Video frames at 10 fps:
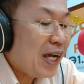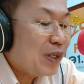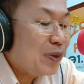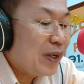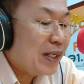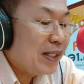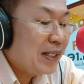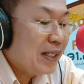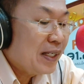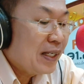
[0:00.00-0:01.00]
ชาติด้วย
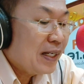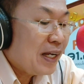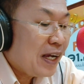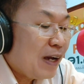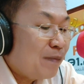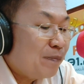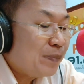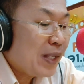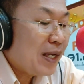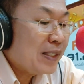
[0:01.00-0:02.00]
นะครับ
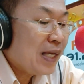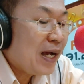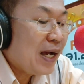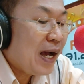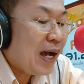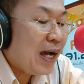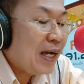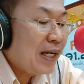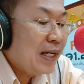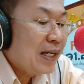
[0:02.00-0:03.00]
นะสาขา
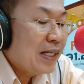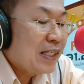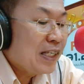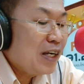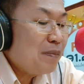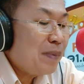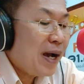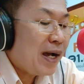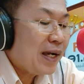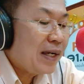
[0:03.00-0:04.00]
ศิล
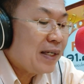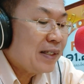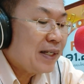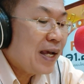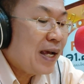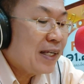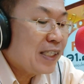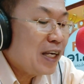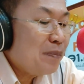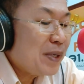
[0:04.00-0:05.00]
ปะนะฮะ
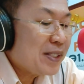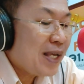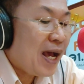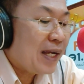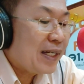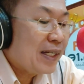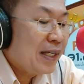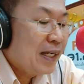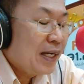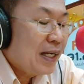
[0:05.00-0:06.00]
ศิลปศาสตร์
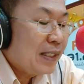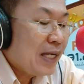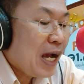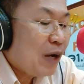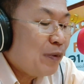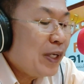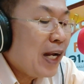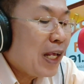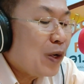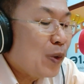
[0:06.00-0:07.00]
จากวิไล
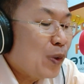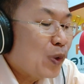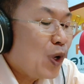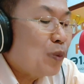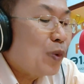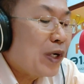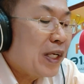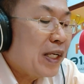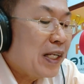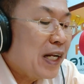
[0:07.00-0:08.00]
ครูธนบุ
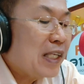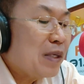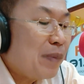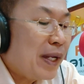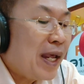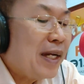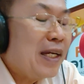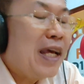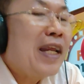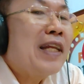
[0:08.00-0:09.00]
รีในสมัยนั้น
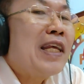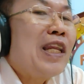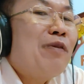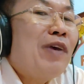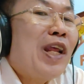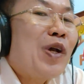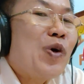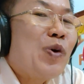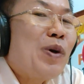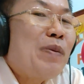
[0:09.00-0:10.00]
นะฮะเดี๋ยวนี้วิไลค
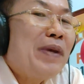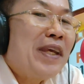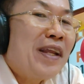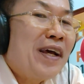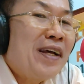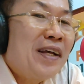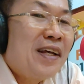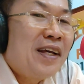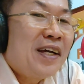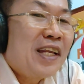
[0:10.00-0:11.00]
รูไม่มีนะ
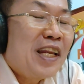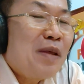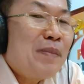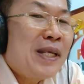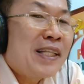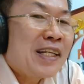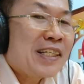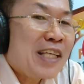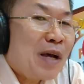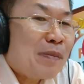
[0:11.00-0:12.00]
เดี๋ยวนี้มีแต่ส
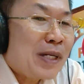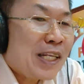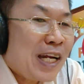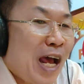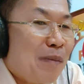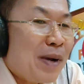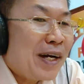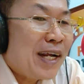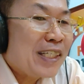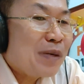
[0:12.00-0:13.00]
ถาสถาบัน
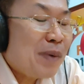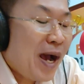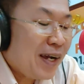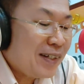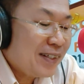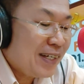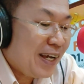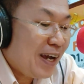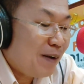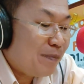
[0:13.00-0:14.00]
ราชพัฒนะ
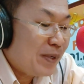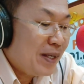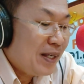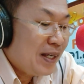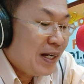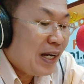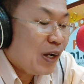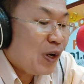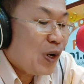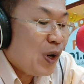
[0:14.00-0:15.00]
ครับแล้ว
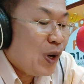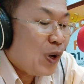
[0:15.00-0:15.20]
ก็